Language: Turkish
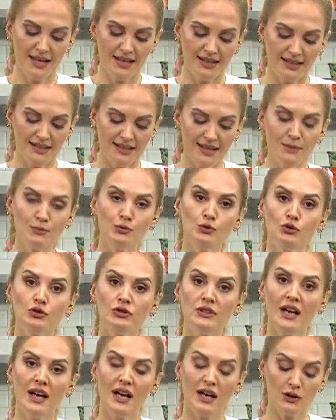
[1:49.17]
Yine bunu
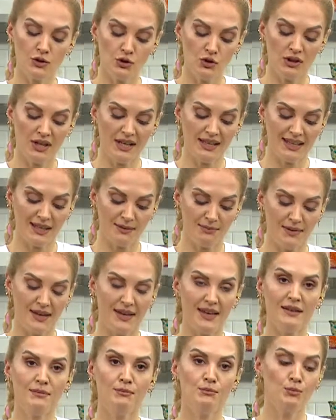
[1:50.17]
da acuka
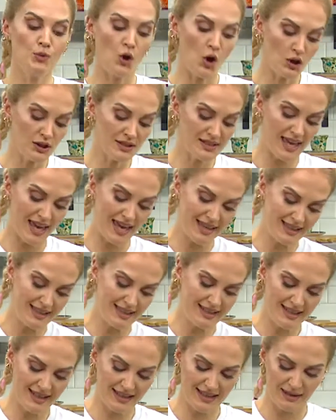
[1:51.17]
gibi, bol
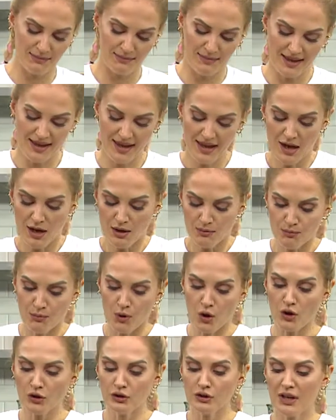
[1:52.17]
zeytinli gibi,
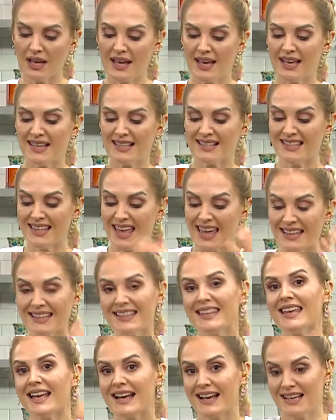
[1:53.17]
bol e,
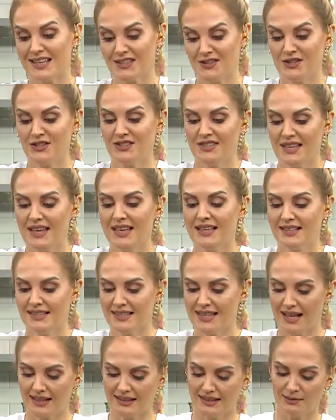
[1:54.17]
zeytinyağı içinde
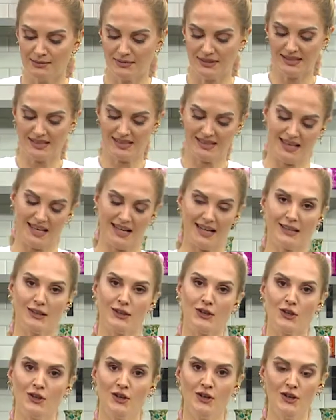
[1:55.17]
saklamanız
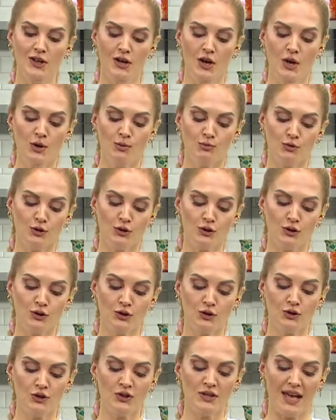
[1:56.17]
gerekiyor. Bugün
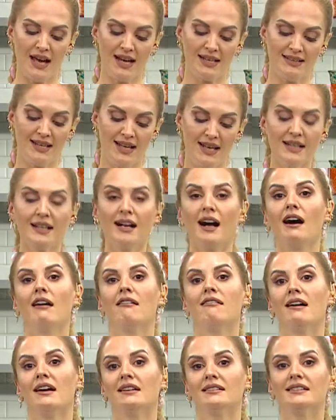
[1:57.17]
günlerden
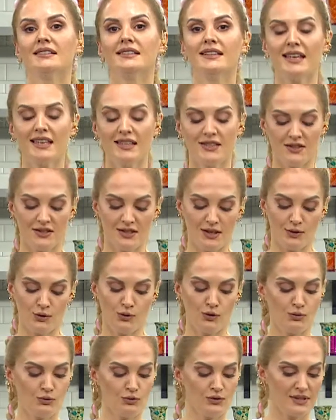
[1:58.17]
kahvaltı deyince
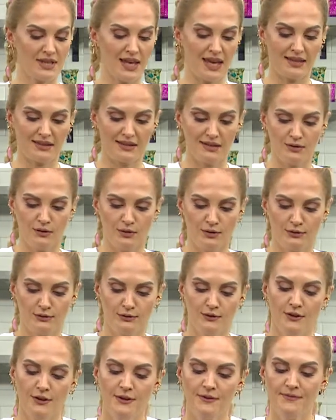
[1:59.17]
konu zeytin
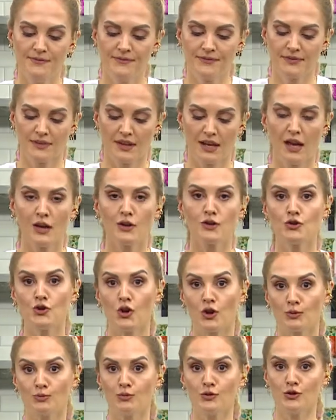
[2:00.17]
oldu.
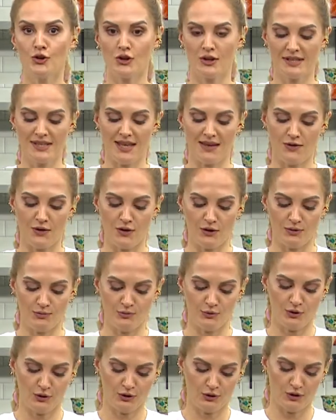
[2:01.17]
Çok mu? Çok seviyorum
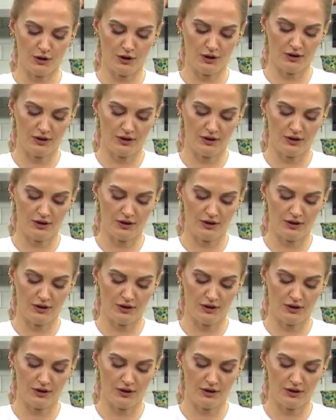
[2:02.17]
çünkü.